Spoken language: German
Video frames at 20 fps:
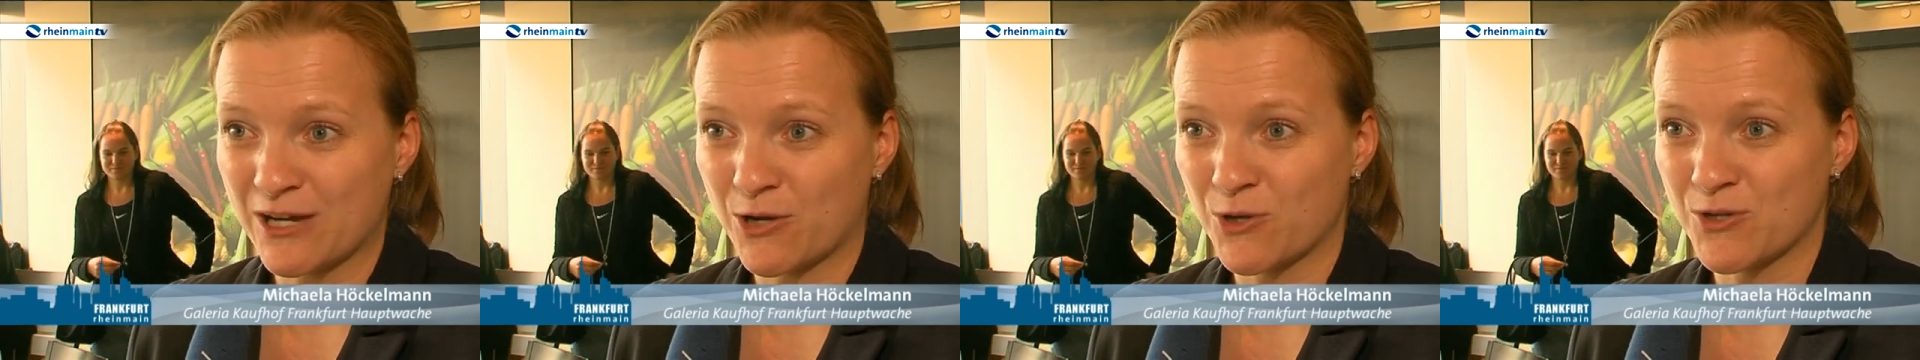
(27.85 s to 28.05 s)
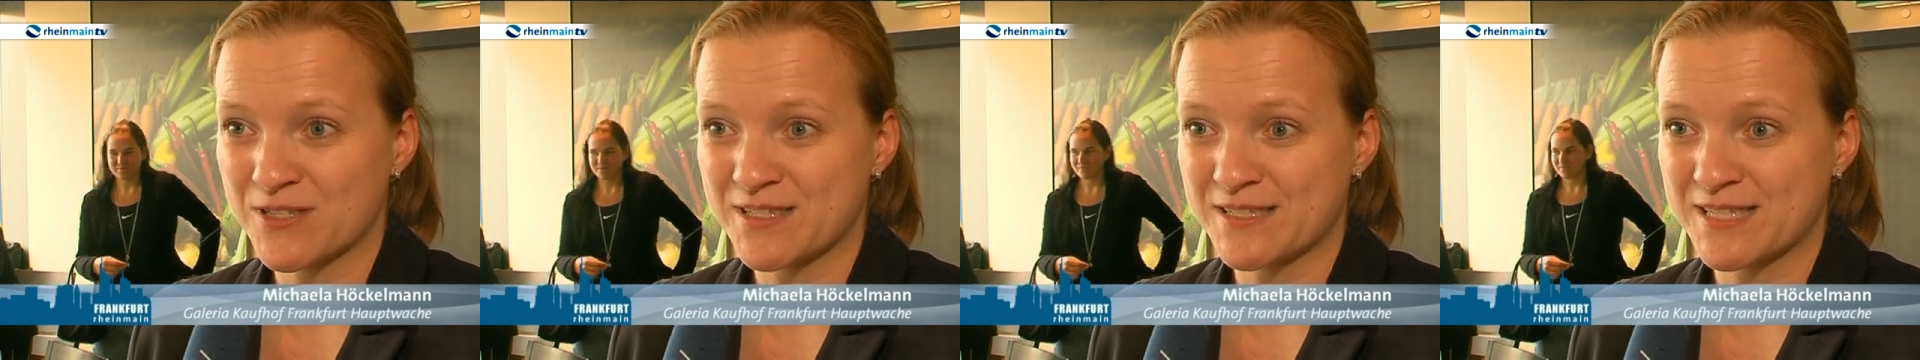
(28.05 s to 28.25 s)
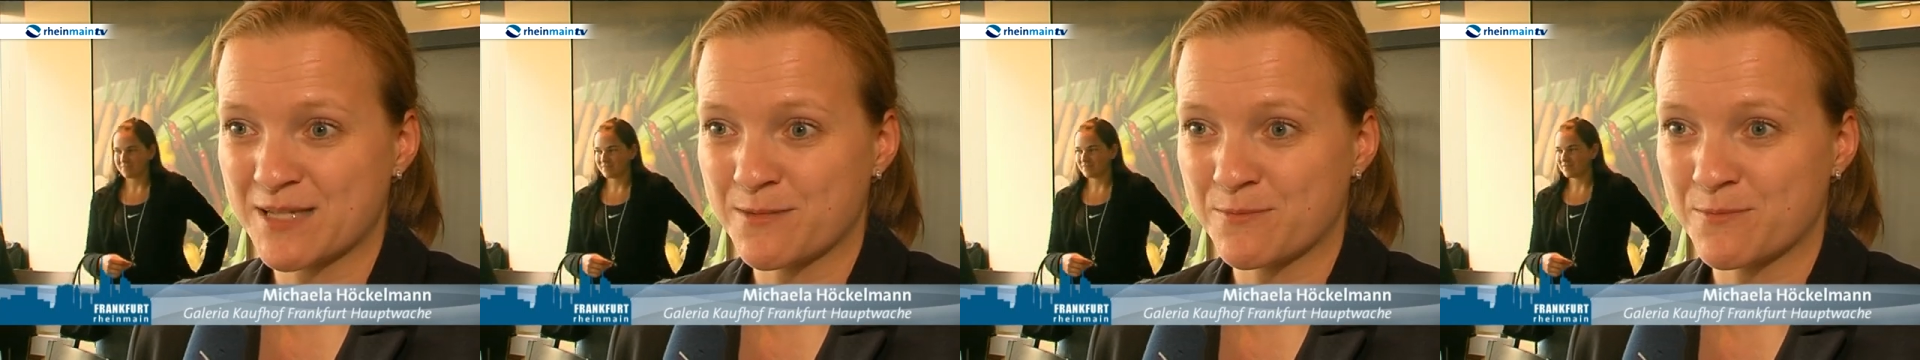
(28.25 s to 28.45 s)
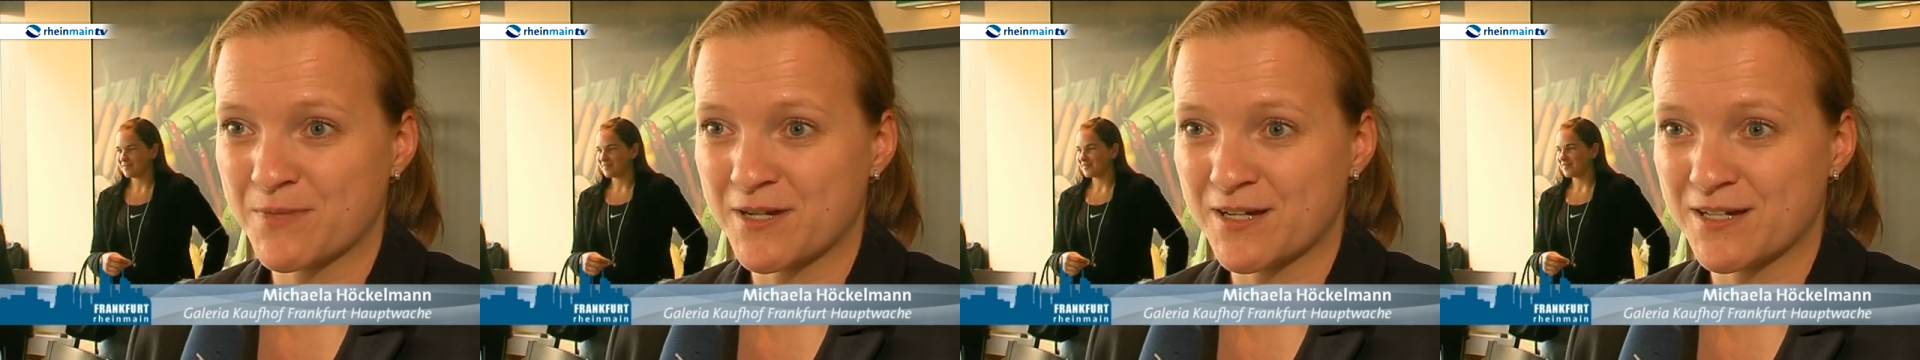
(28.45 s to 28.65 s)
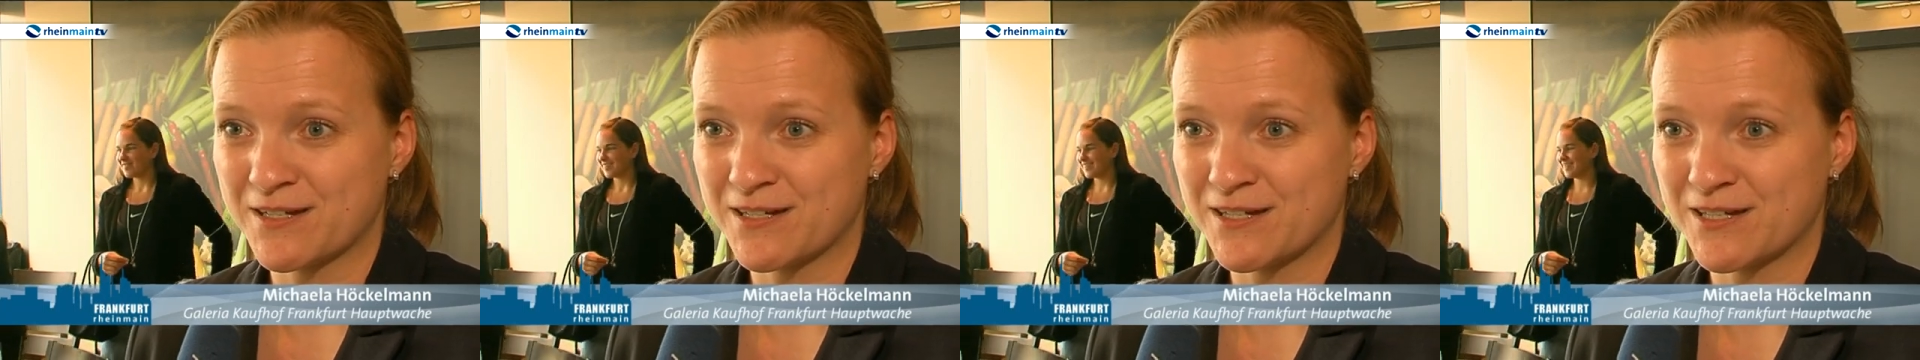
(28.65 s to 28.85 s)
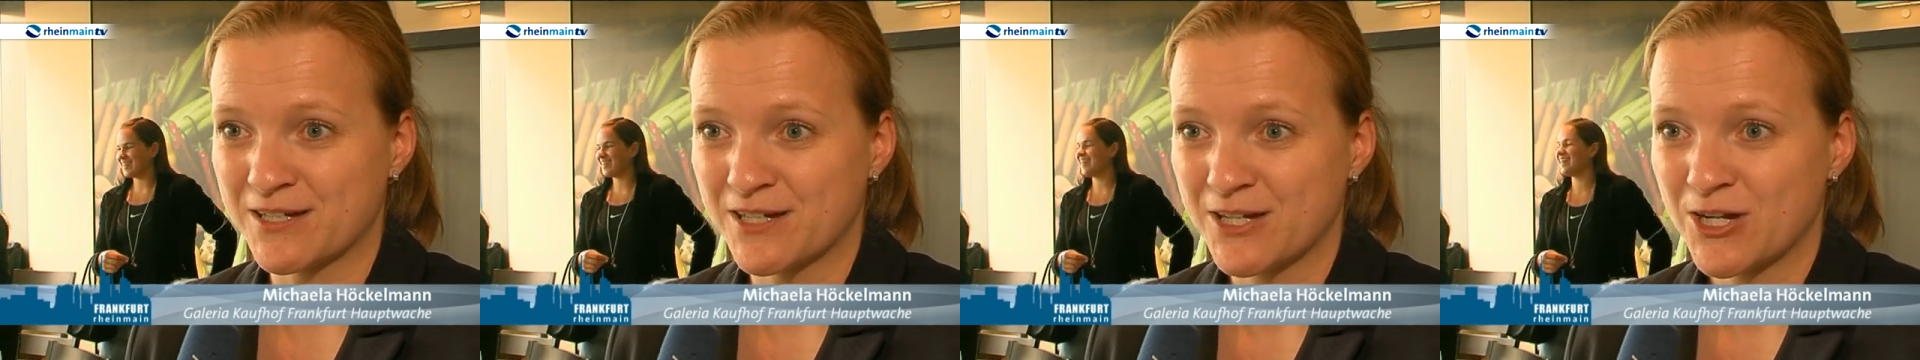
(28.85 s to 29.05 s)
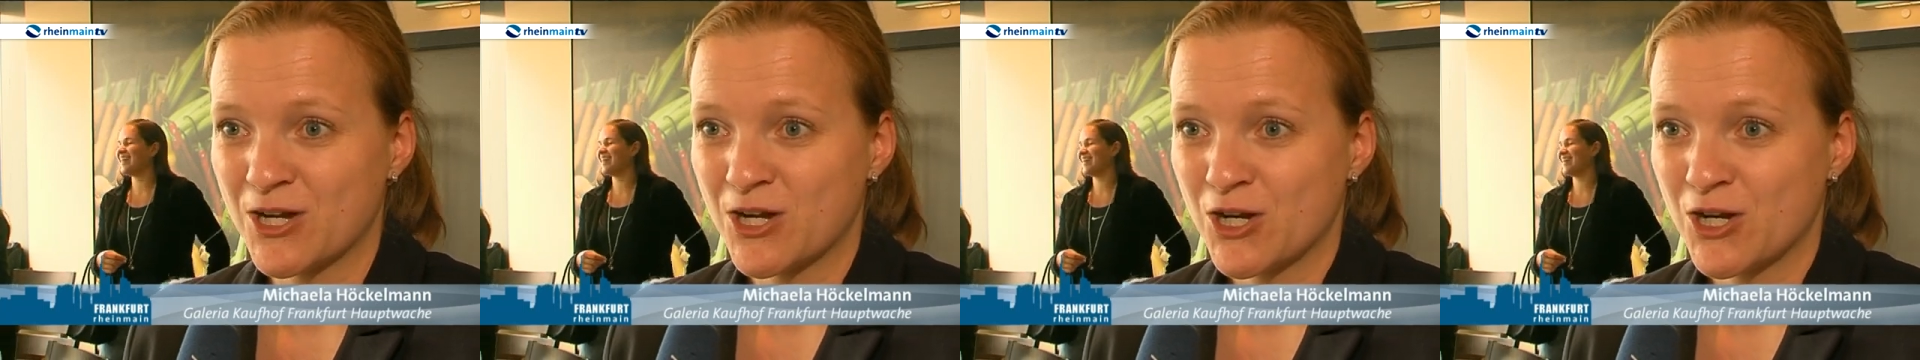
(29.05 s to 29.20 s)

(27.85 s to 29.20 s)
aus dem äh,